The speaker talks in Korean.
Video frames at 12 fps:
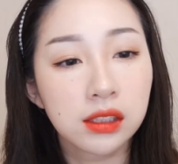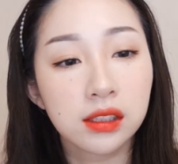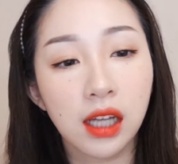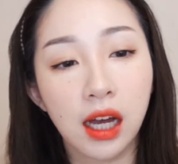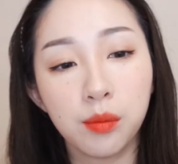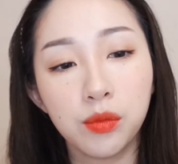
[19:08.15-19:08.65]

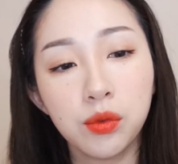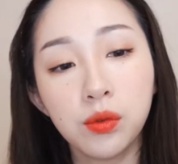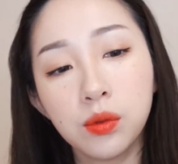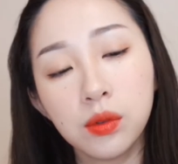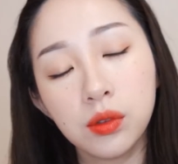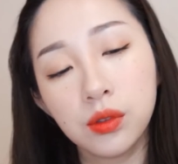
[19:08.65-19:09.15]

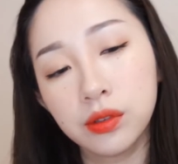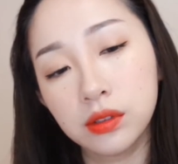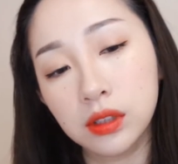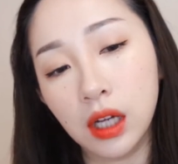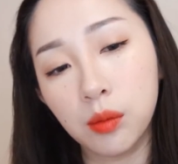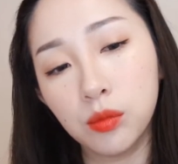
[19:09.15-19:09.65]
자몽
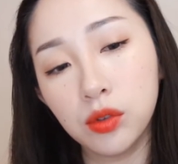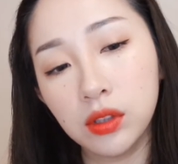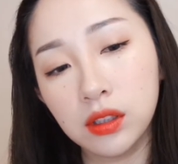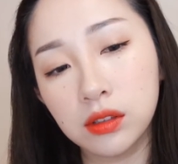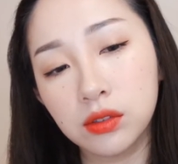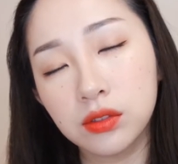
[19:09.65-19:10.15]

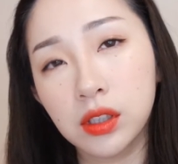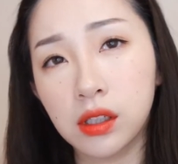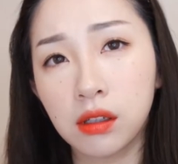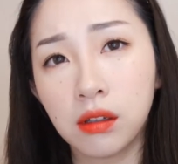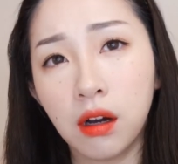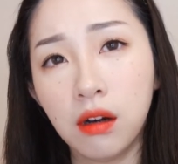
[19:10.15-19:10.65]
자몽이 이런
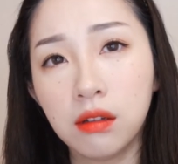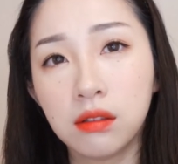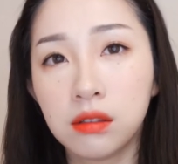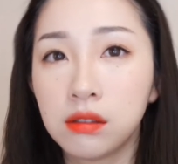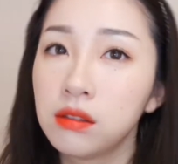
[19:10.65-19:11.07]
색인가?